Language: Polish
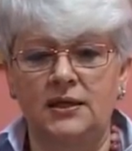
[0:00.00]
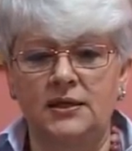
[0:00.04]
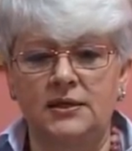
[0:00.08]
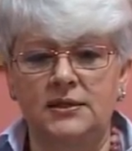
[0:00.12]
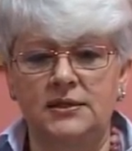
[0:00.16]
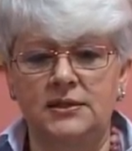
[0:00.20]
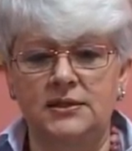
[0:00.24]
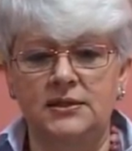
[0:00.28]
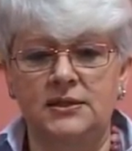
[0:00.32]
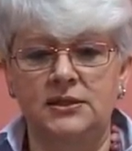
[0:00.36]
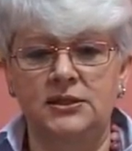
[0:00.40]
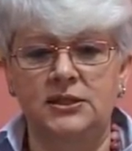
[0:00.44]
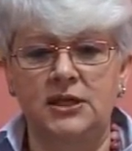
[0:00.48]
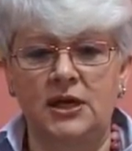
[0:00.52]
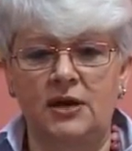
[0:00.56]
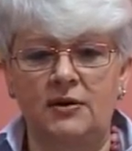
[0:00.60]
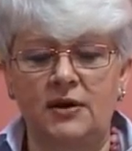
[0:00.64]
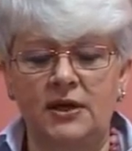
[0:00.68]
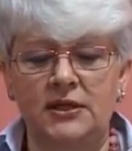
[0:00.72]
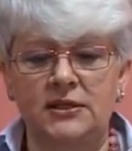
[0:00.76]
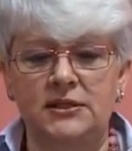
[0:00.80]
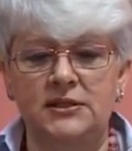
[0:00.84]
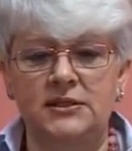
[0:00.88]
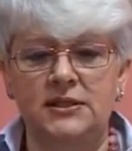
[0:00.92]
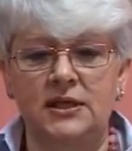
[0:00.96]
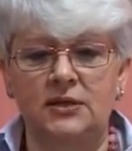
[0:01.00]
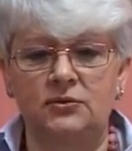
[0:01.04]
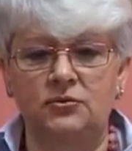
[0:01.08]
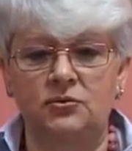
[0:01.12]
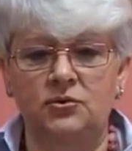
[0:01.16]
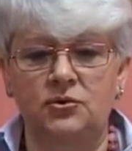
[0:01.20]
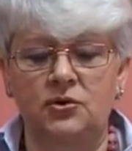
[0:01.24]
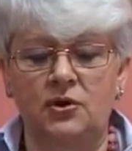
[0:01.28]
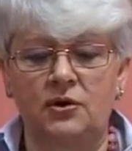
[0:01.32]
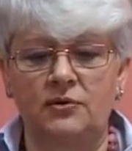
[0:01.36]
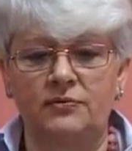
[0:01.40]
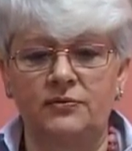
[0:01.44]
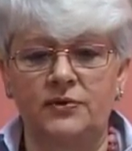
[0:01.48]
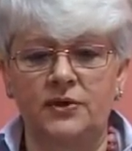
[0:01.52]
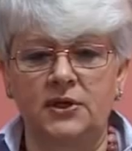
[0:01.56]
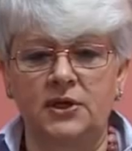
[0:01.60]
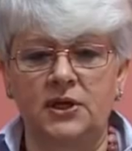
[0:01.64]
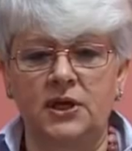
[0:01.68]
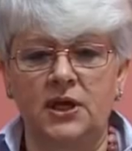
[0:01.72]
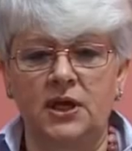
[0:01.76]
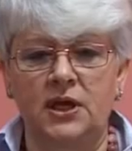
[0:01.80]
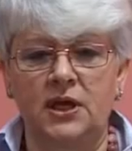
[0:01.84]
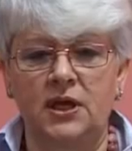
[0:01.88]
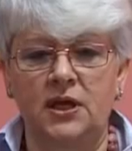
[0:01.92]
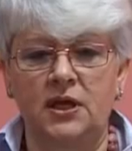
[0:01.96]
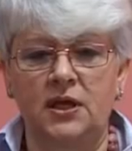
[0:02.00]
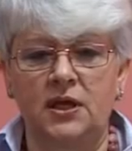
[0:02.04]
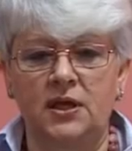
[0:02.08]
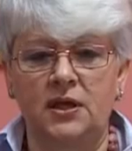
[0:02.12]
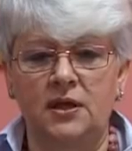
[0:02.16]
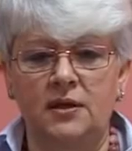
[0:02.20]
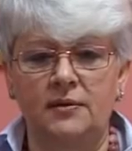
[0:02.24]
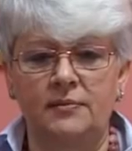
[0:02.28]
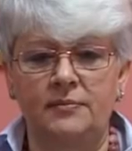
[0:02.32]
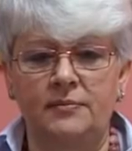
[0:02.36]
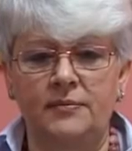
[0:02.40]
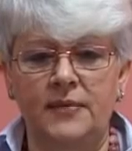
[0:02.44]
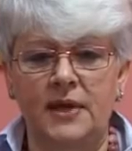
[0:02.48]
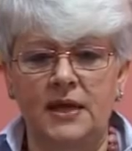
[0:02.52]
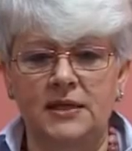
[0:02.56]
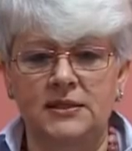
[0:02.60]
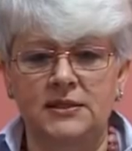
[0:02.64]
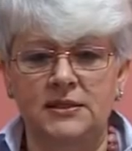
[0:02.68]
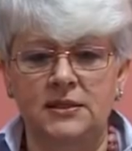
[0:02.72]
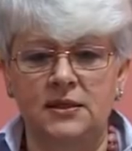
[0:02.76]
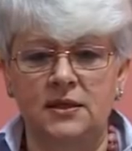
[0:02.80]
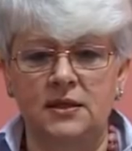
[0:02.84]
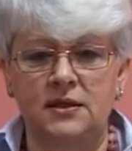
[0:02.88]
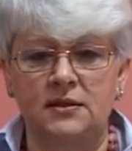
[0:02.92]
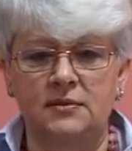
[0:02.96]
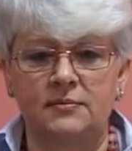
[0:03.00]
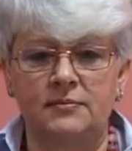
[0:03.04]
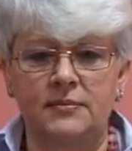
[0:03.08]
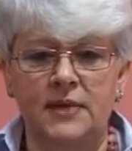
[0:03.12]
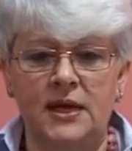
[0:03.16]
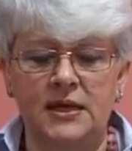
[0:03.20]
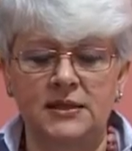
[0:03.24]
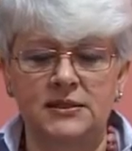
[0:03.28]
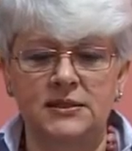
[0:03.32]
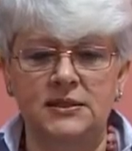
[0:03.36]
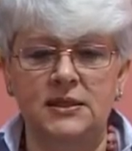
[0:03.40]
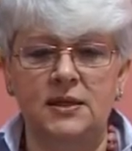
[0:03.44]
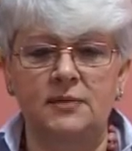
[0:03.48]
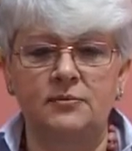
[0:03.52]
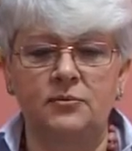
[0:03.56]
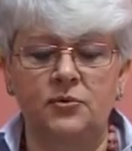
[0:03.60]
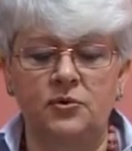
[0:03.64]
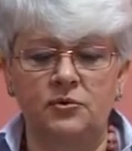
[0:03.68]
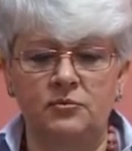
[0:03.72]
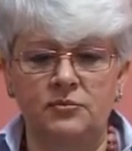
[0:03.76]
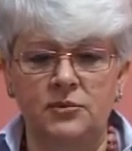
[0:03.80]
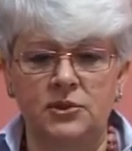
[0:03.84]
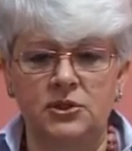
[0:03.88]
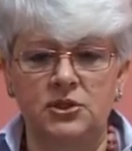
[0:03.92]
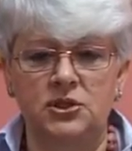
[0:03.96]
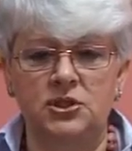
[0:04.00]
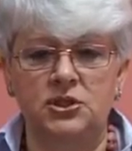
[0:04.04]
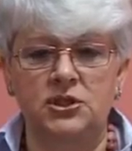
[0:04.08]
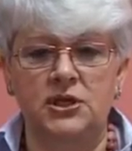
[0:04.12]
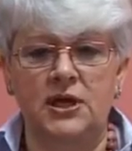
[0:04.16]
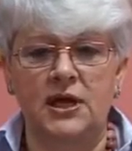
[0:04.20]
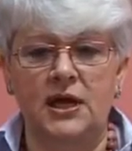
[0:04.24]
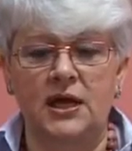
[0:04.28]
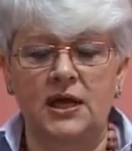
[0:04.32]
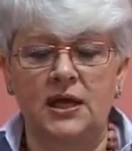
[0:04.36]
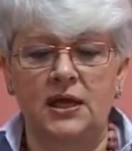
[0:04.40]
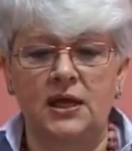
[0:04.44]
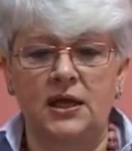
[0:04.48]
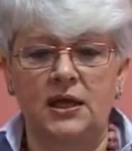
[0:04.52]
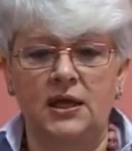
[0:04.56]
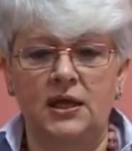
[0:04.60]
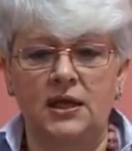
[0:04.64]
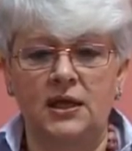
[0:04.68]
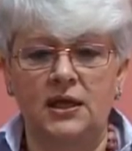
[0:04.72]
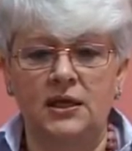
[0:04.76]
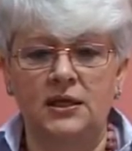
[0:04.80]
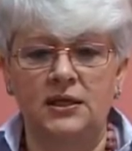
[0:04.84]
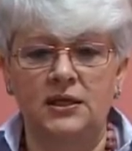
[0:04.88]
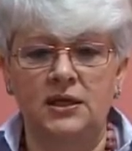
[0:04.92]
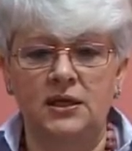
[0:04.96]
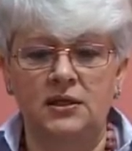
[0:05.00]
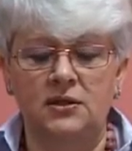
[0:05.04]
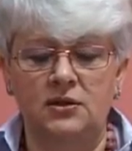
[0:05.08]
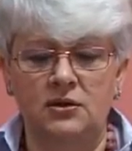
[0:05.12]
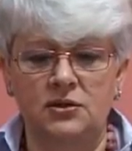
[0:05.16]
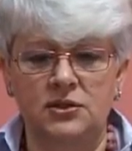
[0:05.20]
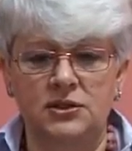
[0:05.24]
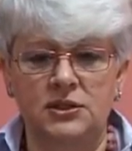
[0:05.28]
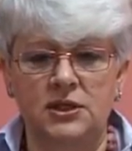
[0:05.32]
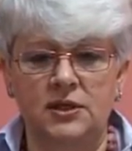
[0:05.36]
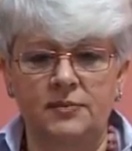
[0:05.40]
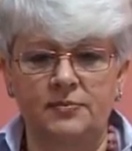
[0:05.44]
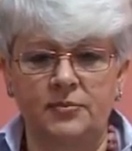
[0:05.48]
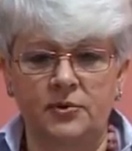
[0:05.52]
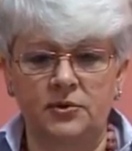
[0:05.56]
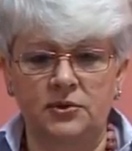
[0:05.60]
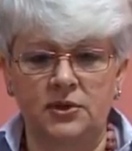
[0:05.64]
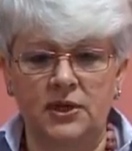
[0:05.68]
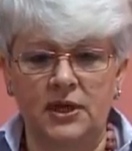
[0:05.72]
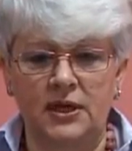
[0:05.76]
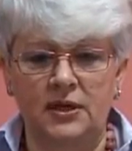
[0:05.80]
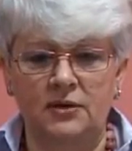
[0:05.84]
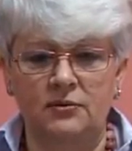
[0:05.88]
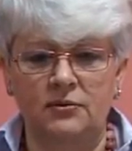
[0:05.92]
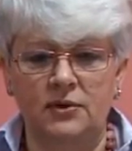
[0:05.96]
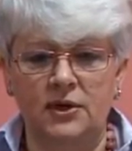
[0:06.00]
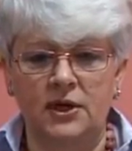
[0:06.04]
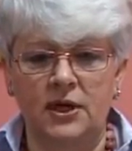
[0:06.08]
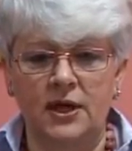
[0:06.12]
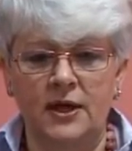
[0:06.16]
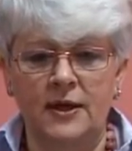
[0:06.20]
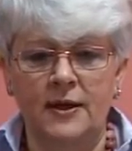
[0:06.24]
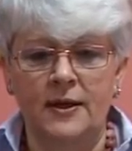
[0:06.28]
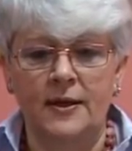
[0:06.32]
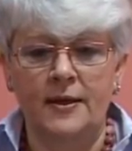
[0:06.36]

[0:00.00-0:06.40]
z działań statutowych miast, miasta, burmistrza i jednostek podległych.